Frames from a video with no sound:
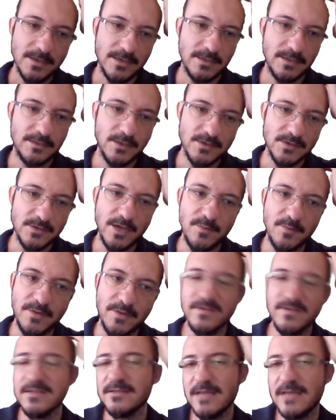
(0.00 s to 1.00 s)
Então é uma
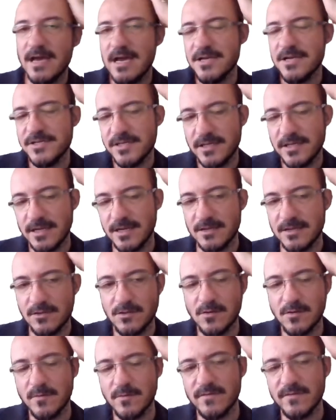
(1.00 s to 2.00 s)
vantagem, querendo ou
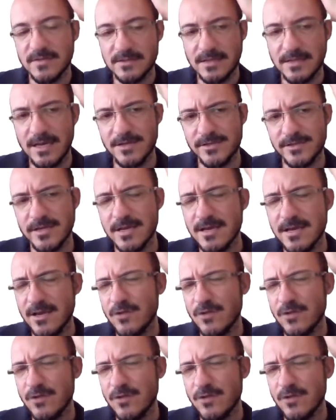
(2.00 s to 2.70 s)
não, uma vantagem.